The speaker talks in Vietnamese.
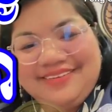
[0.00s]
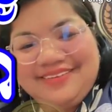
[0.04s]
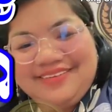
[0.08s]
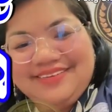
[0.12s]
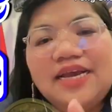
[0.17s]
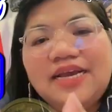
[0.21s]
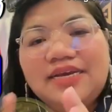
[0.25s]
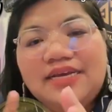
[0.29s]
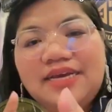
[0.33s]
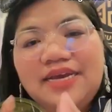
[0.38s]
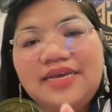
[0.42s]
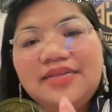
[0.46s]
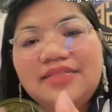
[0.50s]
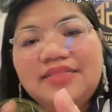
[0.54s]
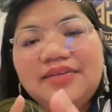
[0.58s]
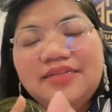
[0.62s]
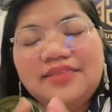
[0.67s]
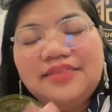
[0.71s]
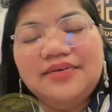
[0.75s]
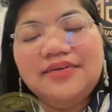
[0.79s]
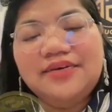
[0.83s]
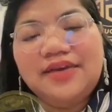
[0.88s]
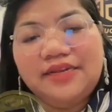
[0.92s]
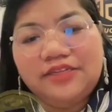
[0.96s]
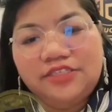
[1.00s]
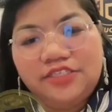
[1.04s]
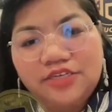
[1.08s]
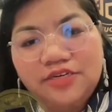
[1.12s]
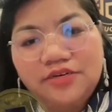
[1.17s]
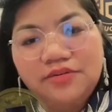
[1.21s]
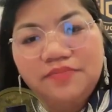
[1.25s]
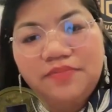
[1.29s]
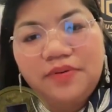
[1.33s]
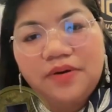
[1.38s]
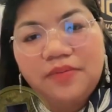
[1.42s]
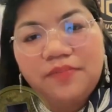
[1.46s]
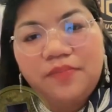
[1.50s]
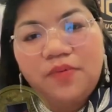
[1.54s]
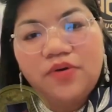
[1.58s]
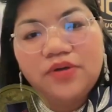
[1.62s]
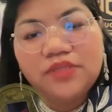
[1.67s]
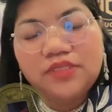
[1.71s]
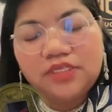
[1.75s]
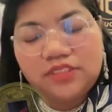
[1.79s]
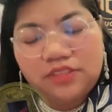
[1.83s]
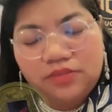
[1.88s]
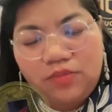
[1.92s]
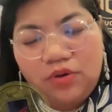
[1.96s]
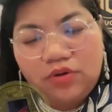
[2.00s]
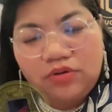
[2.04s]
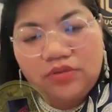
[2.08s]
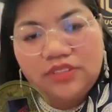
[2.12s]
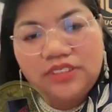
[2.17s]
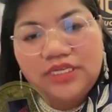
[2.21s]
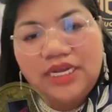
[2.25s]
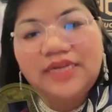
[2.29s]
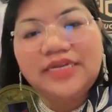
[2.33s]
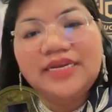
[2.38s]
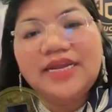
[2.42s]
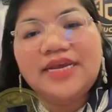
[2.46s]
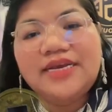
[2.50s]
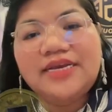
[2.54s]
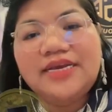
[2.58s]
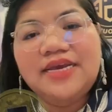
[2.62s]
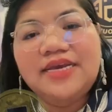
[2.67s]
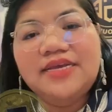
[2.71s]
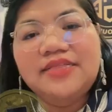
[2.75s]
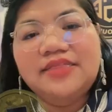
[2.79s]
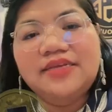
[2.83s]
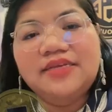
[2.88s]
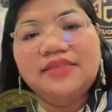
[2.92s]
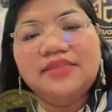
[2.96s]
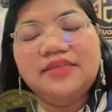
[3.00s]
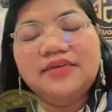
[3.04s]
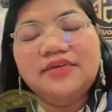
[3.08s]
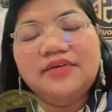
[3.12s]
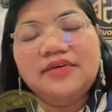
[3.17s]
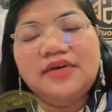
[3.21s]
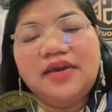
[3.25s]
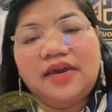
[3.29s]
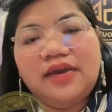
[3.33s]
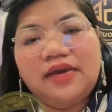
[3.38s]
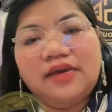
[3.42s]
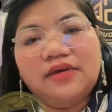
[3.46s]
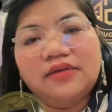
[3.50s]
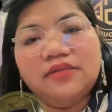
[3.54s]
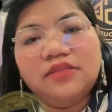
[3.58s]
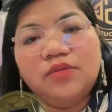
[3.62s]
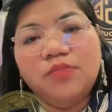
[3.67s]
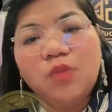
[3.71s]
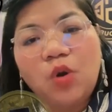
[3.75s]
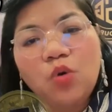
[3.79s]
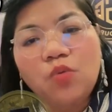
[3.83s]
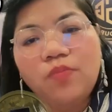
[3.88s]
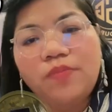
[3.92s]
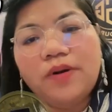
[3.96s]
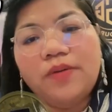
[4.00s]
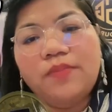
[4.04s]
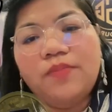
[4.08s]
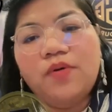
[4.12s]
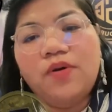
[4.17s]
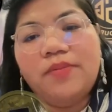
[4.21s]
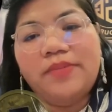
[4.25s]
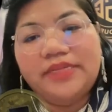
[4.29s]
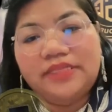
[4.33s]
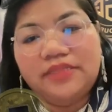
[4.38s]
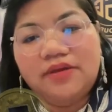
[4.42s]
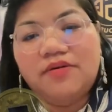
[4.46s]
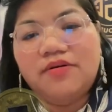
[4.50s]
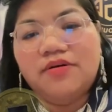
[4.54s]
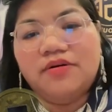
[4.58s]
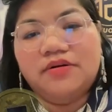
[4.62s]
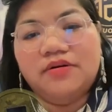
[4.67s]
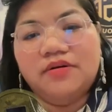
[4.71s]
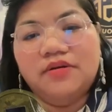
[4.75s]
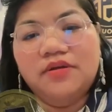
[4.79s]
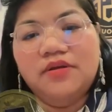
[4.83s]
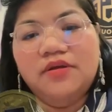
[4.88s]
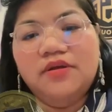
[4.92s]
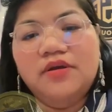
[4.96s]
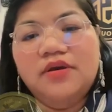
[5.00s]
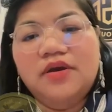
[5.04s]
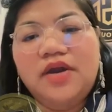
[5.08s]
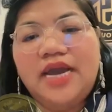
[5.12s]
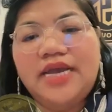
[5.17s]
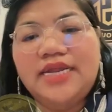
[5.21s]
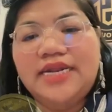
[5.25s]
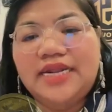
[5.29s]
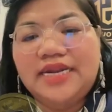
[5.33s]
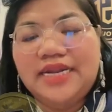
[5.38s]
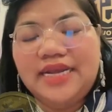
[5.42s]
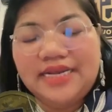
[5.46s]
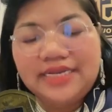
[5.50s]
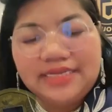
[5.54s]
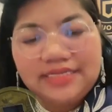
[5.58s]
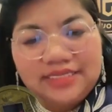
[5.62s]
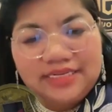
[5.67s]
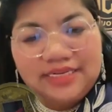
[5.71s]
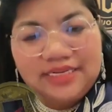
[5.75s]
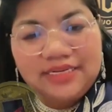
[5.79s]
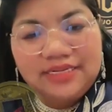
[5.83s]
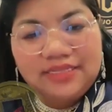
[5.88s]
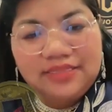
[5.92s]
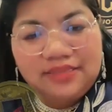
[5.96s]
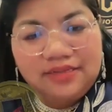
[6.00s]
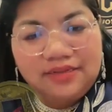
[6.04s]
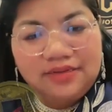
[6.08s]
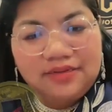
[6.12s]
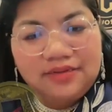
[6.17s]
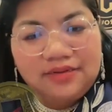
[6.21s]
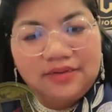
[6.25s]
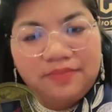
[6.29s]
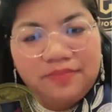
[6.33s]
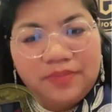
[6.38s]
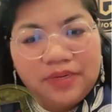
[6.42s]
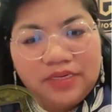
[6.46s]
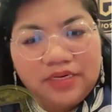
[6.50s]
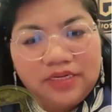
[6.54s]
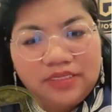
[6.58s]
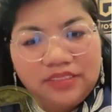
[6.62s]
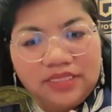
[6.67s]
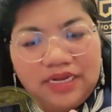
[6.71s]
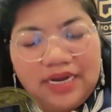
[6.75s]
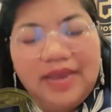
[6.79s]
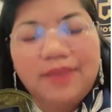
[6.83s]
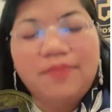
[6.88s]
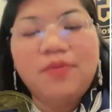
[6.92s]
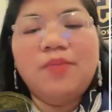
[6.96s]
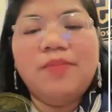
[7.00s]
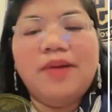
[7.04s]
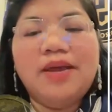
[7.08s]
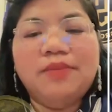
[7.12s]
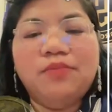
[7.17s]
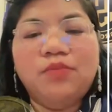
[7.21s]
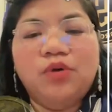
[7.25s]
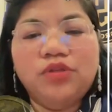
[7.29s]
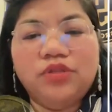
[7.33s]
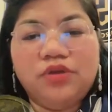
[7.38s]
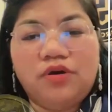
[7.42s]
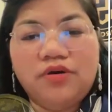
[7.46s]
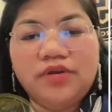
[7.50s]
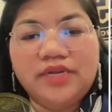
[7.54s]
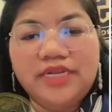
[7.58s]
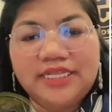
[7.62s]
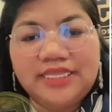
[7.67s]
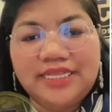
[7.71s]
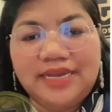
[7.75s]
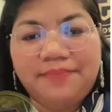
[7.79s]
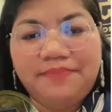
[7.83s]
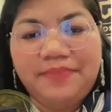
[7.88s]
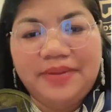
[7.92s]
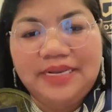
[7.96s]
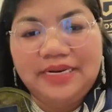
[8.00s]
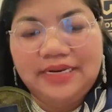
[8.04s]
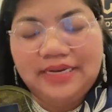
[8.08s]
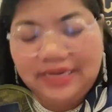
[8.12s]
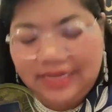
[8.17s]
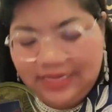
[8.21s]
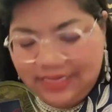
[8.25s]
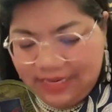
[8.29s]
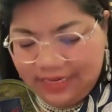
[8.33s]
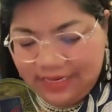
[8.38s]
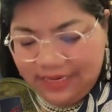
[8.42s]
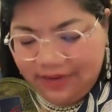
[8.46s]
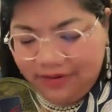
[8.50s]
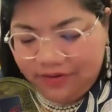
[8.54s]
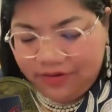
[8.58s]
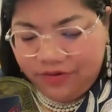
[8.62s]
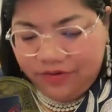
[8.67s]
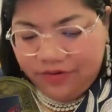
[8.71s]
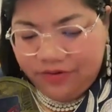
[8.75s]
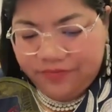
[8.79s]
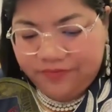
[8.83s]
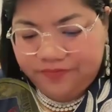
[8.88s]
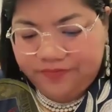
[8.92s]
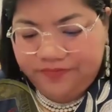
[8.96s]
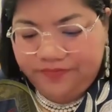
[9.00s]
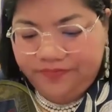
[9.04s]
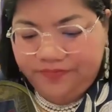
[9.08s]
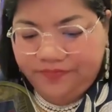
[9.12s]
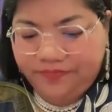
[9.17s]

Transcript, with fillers: na kinh từ từ khẳng trương phở po tặc một chai na kinh từ từ khẳng bốn phở po bảy tòng hay là na cái xe của mình nên từ lẽ mau ban bốn ở khi này tà pin này chẳng nát ở con